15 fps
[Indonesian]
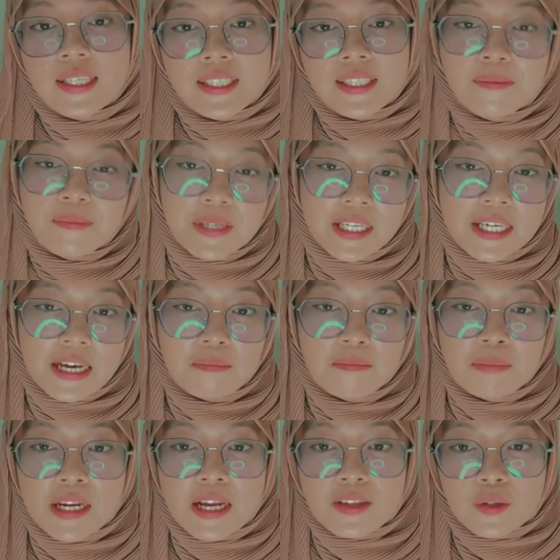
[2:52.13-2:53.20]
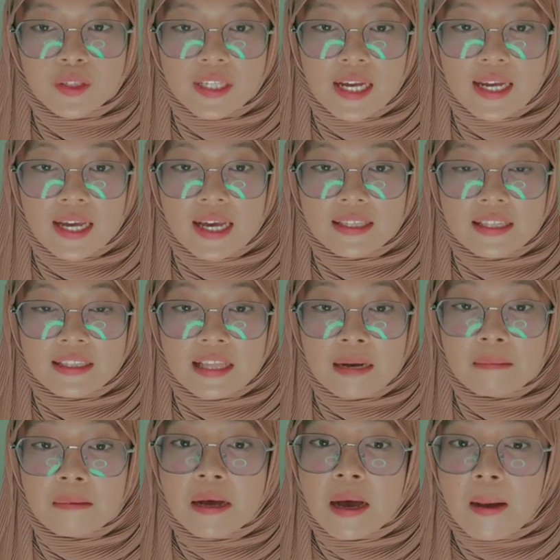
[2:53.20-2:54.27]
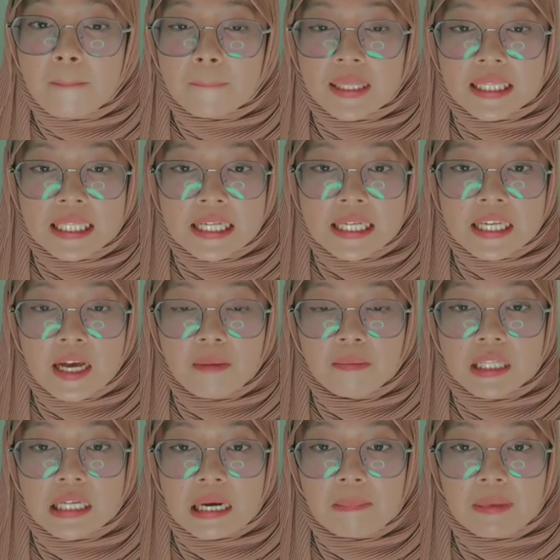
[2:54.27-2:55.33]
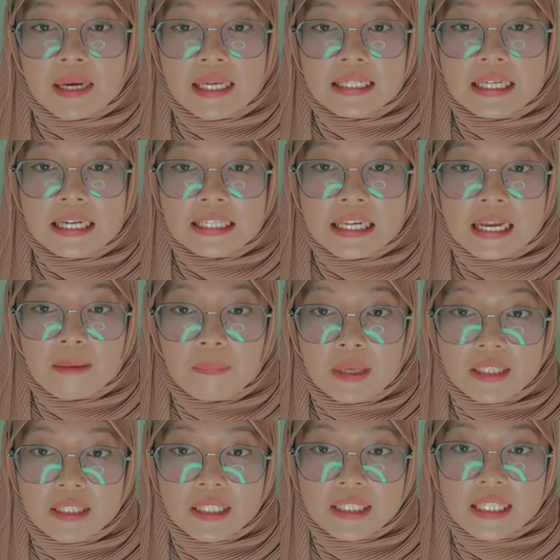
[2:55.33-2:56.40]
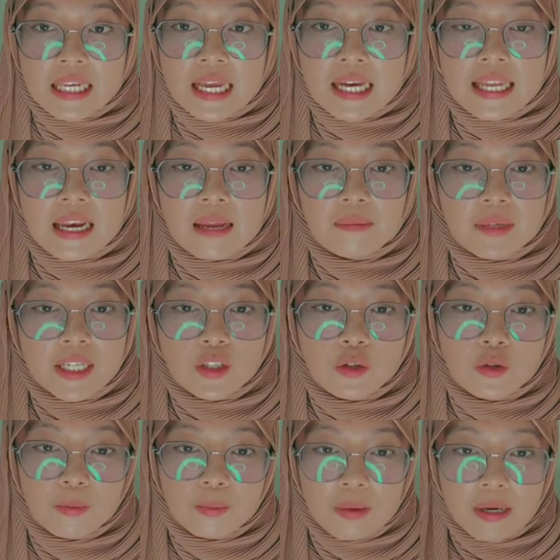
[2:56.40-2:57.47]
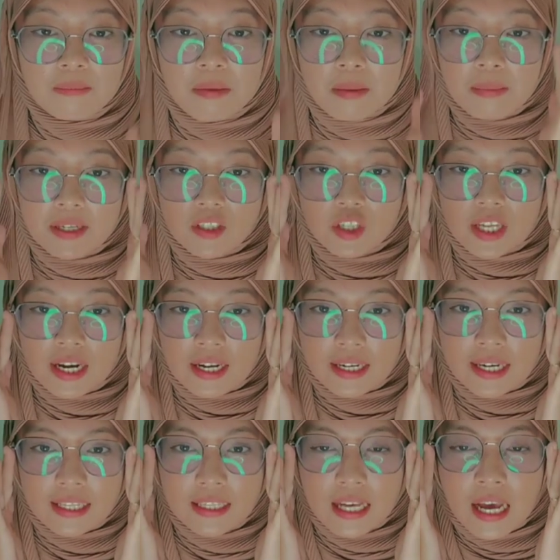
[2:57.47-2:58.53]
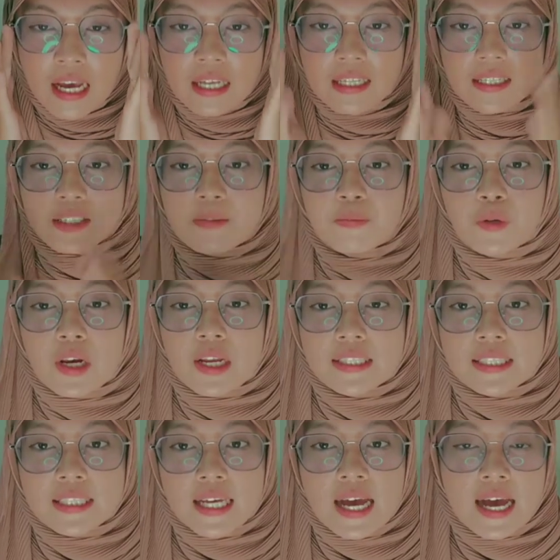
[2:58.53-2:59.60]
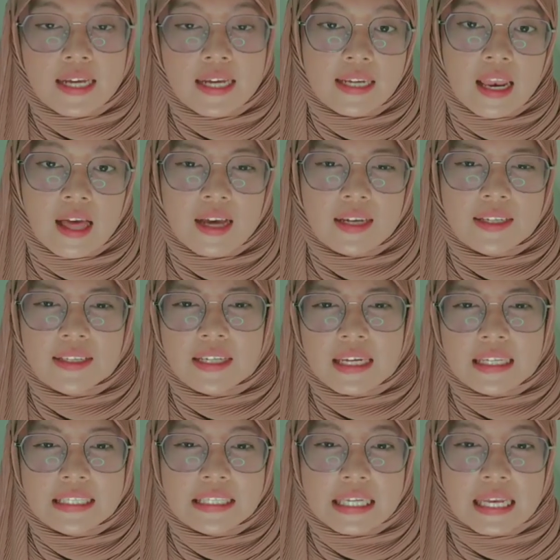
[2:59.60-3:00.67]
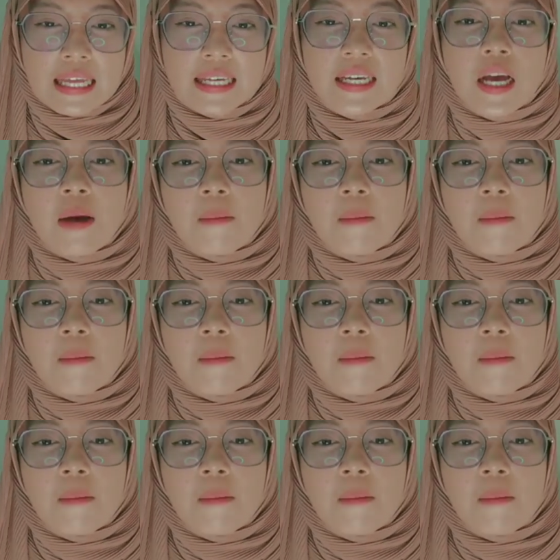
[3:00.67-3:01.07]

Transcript: Demikian pidato saya tentang pentingnya menerapkan nilai-nilai Pancasila dalam kehidupan bermasyarakat. Kesimpulannya adalah nilai-nilai